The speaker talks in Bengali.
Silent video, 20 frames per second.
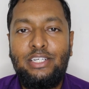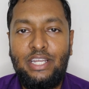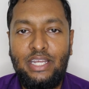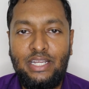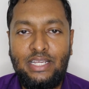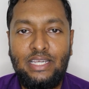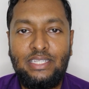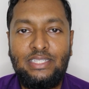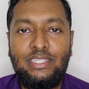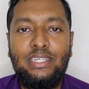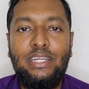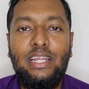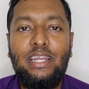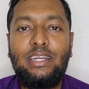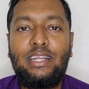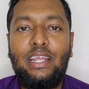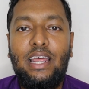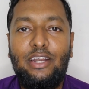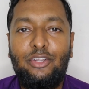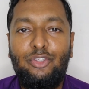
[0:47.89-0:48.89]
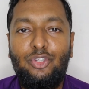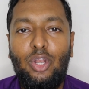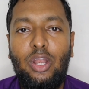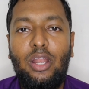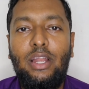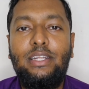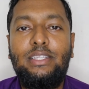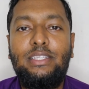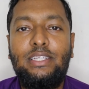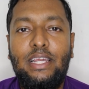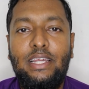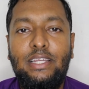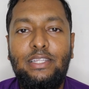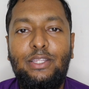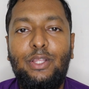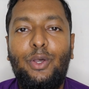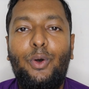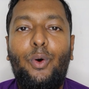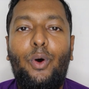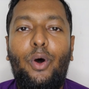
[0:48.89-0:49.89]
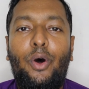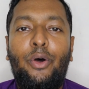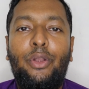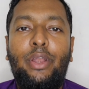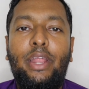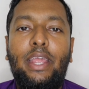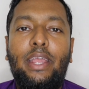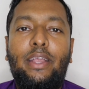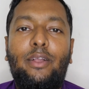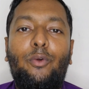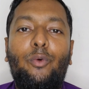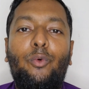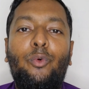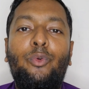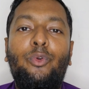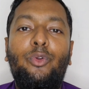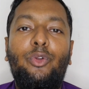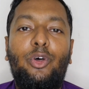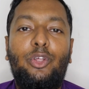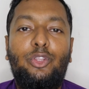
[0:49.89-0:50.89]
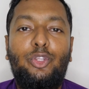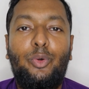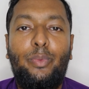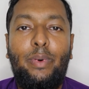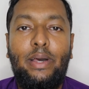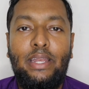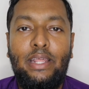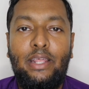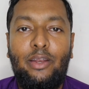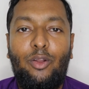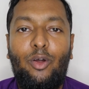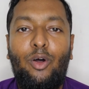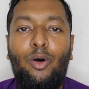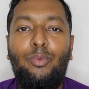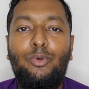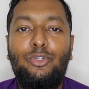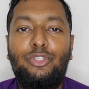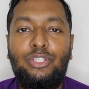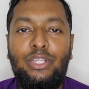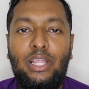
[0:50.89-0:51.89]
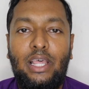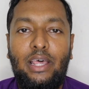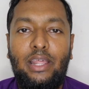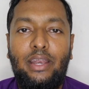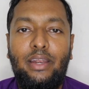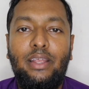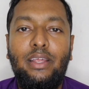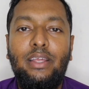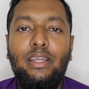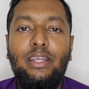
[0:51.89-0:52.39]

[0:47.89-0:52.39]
শেখ হাসিনার কার্যালয়ের চাইতেও অনেক উন্নত মানের অবস্থার